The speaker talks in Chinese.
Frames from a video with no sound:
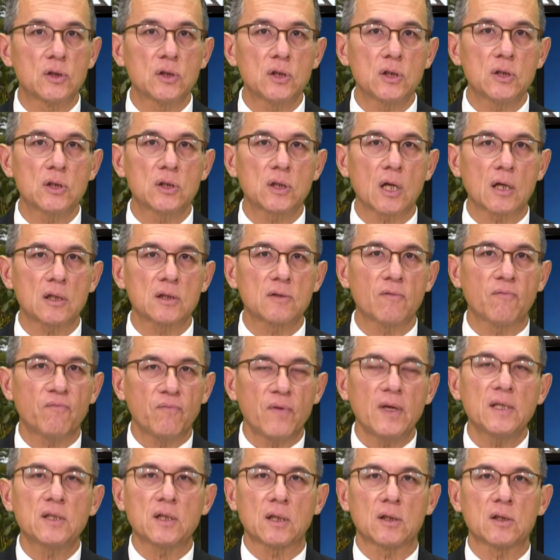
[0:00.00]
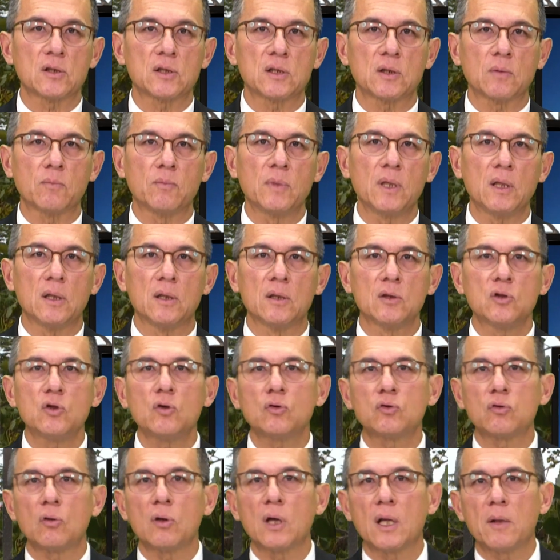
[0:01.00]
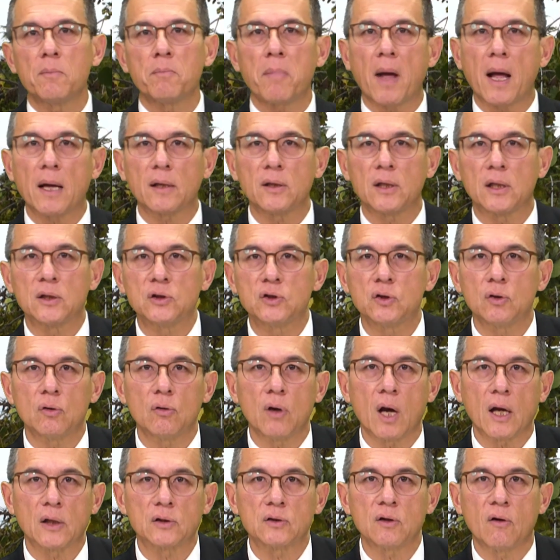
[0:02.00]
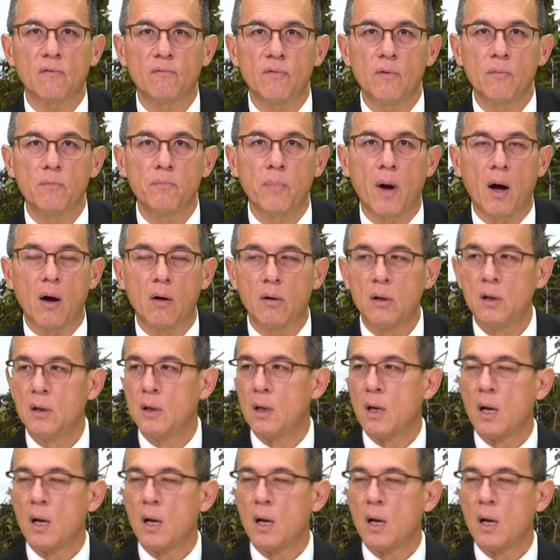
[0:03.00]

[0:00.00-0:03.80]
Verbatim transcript: 际上是非常的紧密。就从零八年金融海啸风暴，